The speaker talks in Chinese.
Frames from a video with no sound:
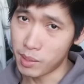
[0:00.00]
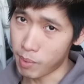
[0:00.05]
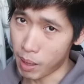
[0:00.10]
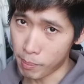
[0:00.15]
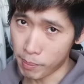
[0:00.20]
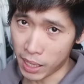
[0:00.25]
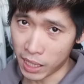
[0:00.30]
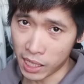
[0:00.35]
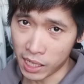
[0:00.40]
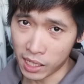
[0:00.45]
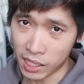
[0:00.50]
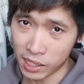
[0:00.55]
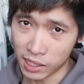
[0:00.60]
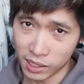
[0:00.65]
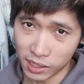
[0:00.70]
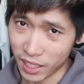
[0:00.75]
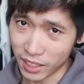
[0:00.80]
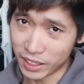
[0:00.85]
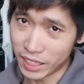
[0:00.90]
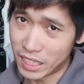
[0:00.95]
一般般啦。
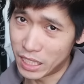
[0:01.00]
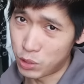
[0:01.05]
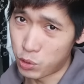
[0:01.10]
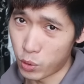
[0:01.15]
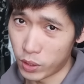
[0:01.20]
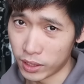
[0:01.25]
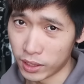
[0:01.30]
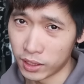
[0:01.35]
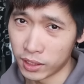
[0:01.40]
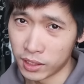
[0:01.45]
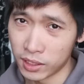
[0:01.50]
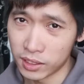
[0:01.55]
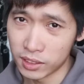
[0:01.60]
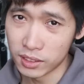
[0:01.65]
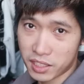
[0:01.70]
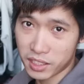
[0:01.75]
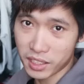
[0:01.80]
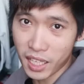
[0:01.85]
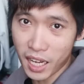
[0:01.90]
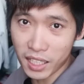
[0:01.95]
那你觉得呢？
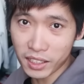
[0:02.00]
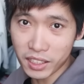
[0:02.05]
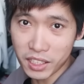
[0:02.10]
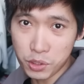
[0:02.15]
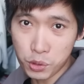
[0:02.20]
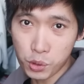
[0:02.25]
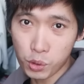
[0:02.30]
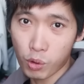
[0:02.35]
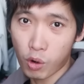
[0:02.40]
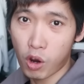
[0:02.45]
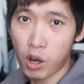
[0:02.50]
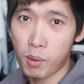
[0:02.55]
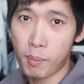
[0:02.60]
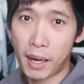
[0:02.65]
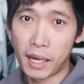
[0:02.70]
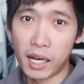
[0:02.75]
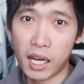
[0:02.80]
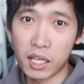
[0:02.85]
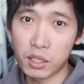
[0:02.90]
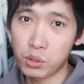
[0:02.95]
其他 T 恤我会
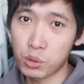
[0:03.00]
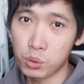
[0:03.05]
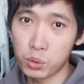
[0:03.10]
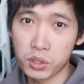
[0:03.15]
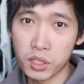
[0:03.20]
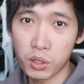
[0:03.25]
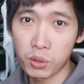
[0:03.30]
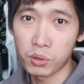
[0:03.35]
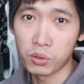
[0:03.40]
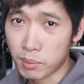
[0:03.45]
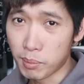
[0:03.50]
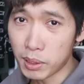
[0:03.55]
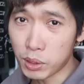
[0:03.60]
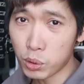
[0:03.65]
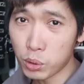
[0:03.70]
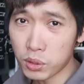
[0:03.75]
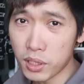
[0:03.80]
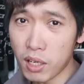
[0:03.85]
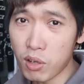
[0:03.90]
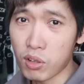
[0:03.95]
把它出售，怎么
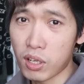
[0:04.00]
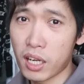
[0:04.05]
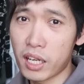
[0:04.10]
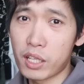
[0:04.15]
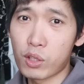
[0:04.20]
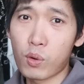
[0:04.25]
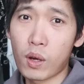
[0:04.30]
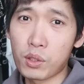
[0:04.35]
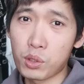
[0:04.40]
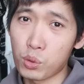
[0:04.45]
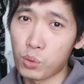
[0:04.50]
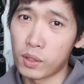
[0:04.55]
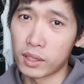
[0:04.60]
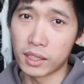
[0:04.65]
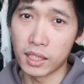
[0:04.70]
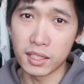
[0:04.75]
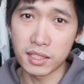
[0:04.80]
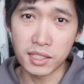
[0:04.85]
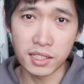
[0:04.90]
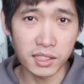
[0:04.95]
出售可以关注我
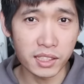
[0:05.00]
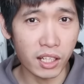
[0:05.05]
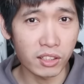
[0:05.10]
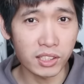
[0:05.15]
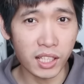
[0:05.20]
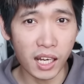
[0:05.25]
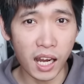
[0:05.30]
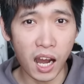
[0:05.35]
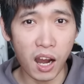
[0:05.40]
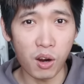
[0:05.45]
的社交账